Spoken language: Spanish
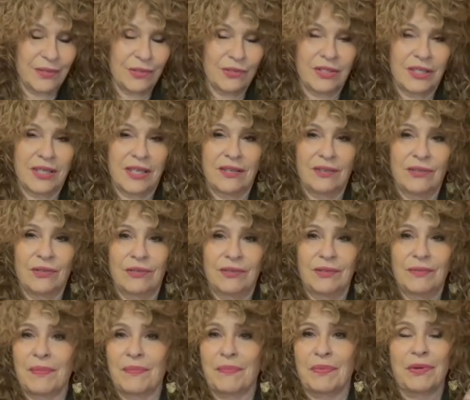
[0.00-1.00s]
O sea, yo
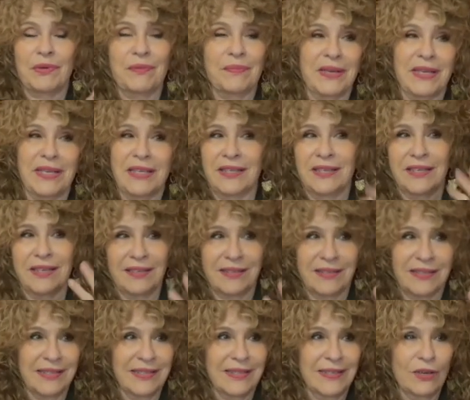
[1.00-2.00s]
no me puedo
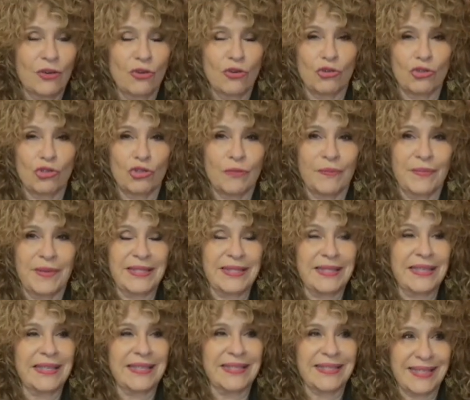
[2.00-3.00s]
imaginar ocho
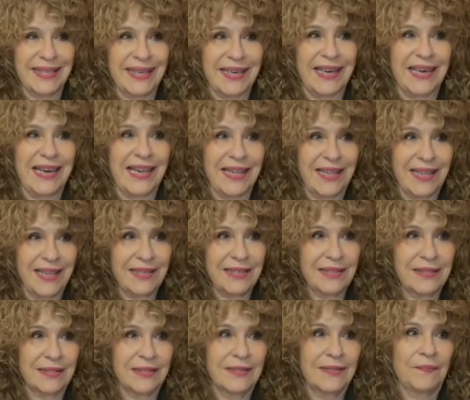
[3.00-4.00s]
meses encerrada,